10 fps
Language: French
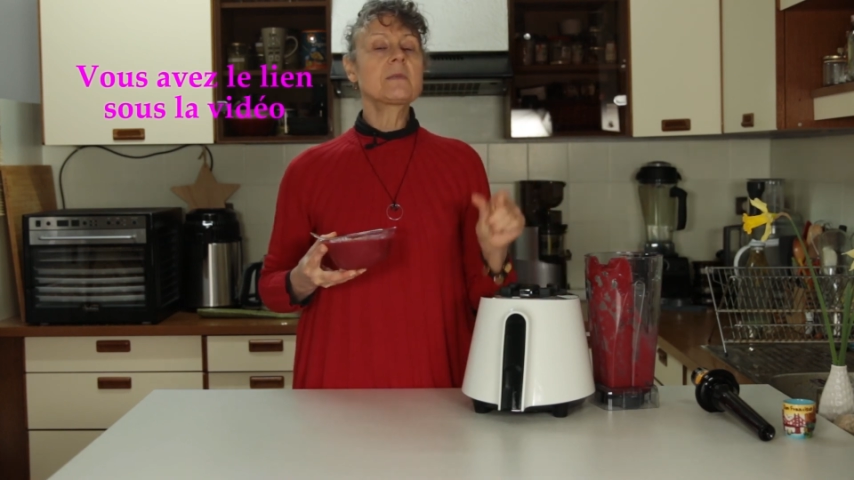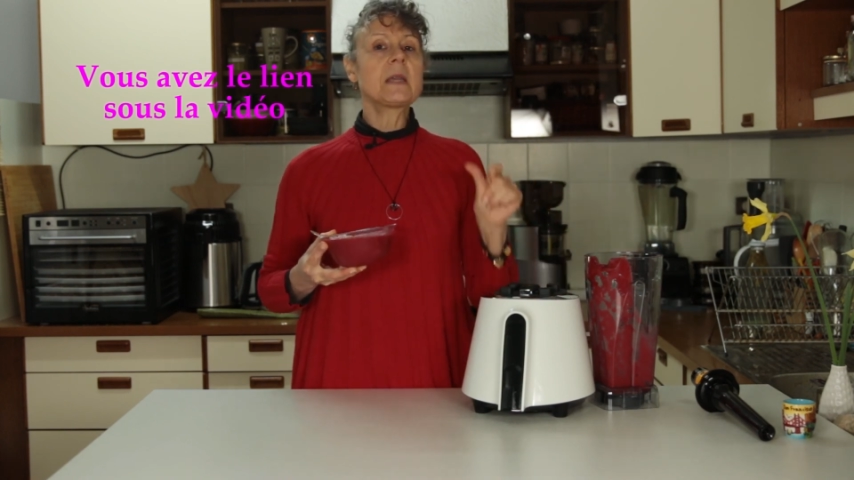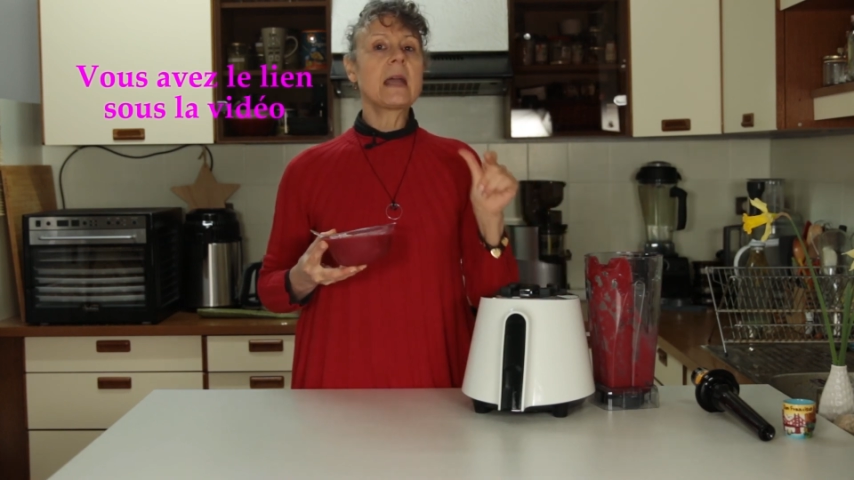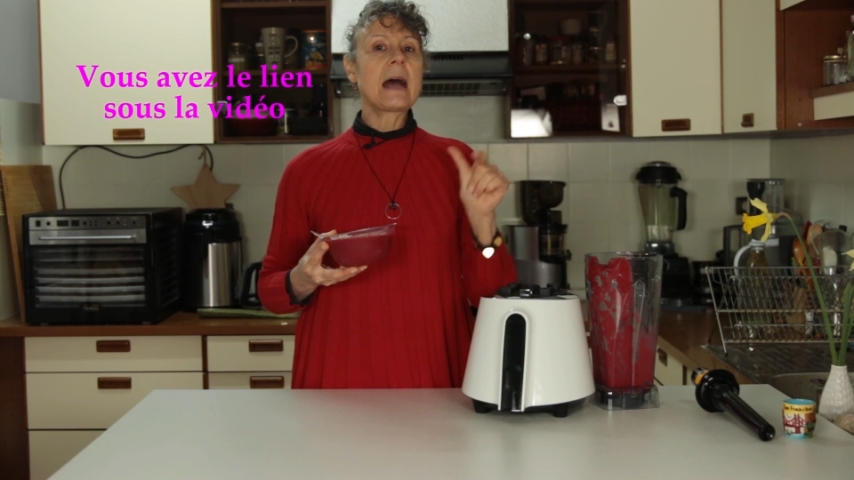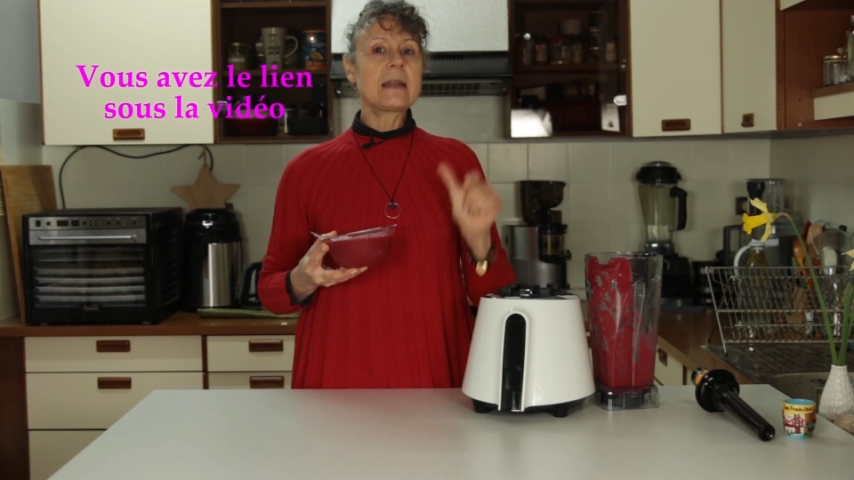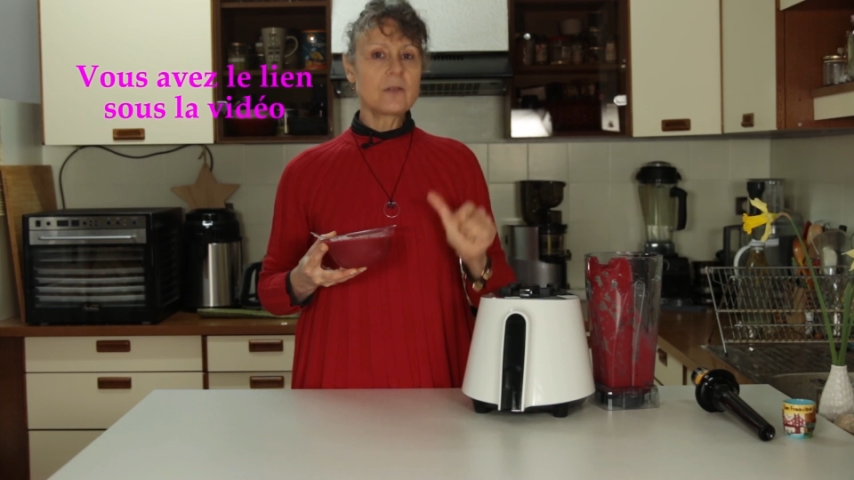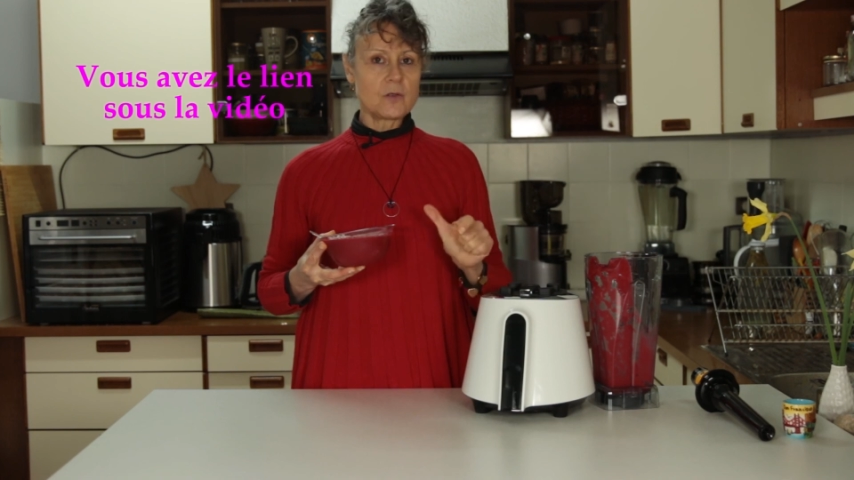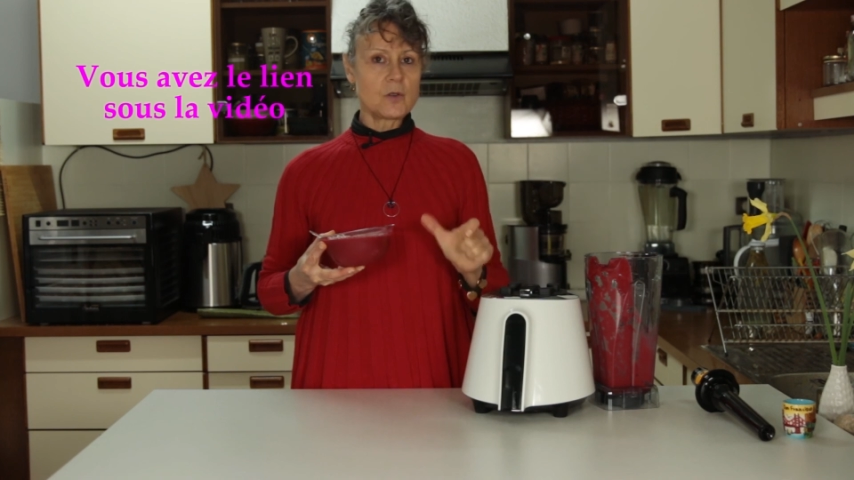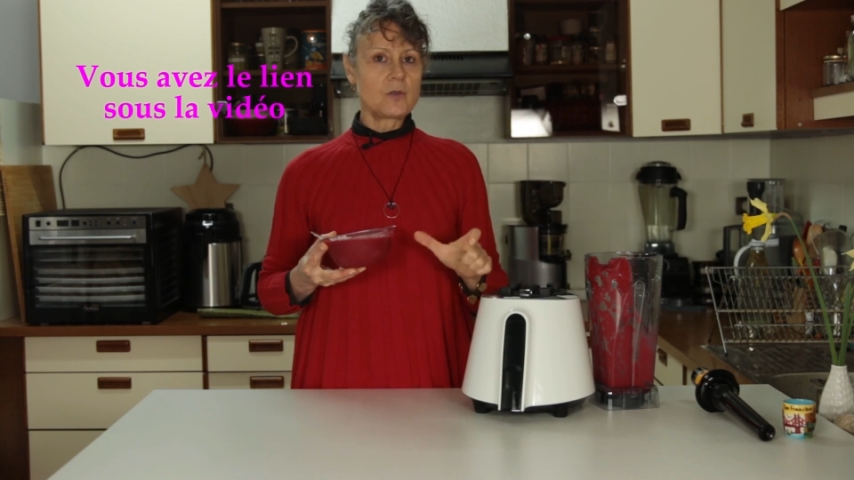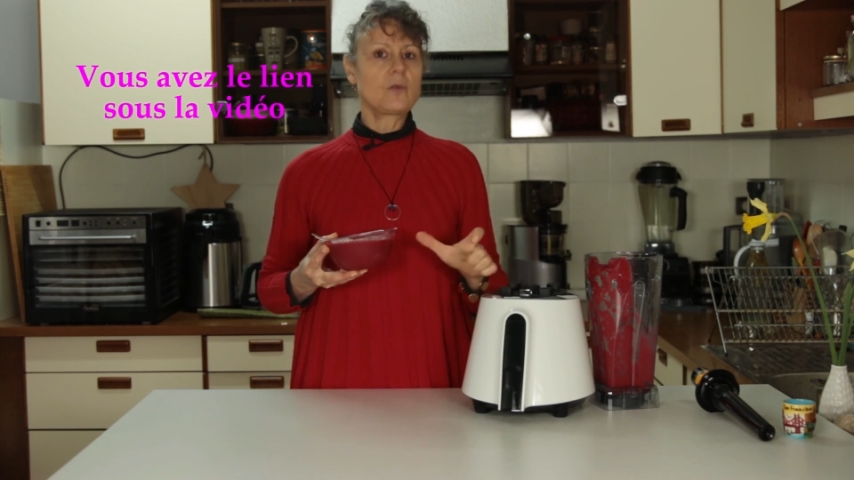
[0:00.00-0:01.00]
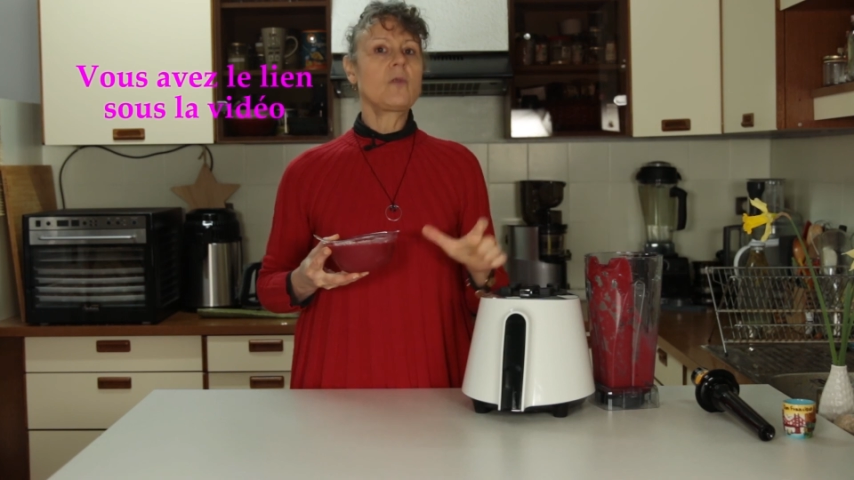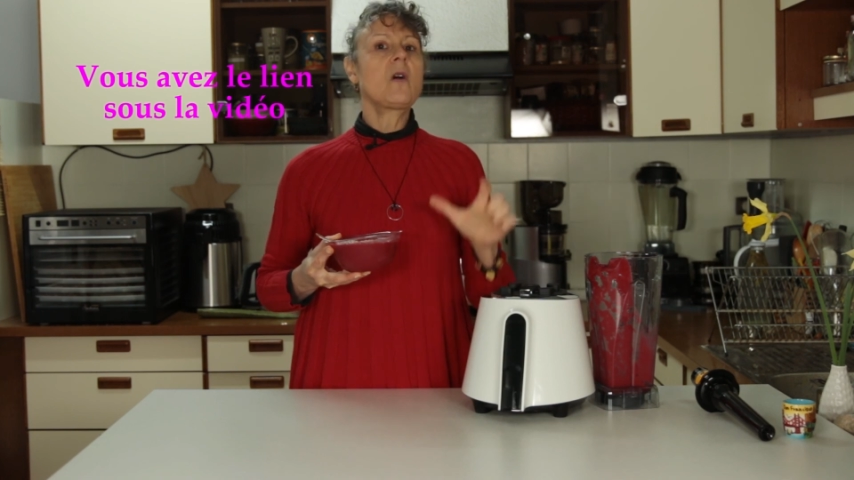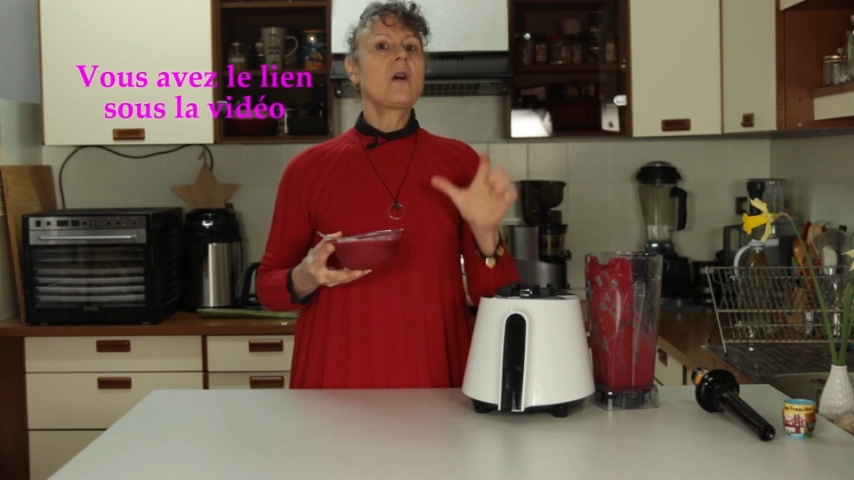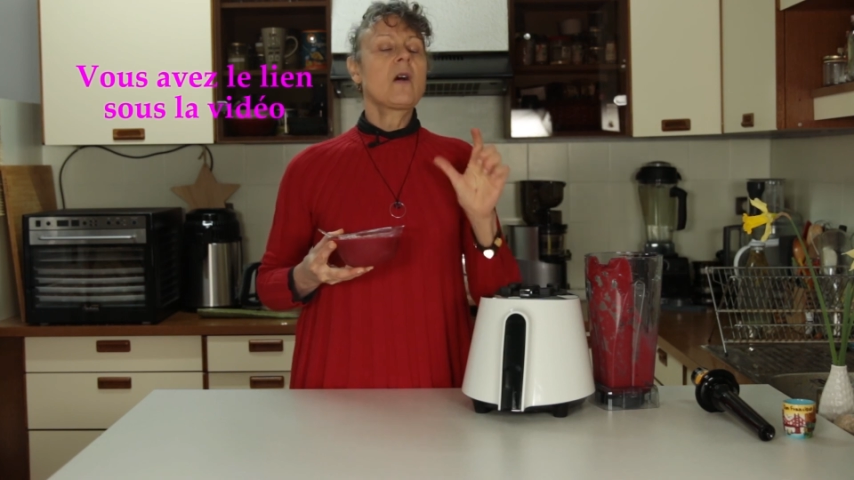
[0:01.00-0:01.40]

Mais attention,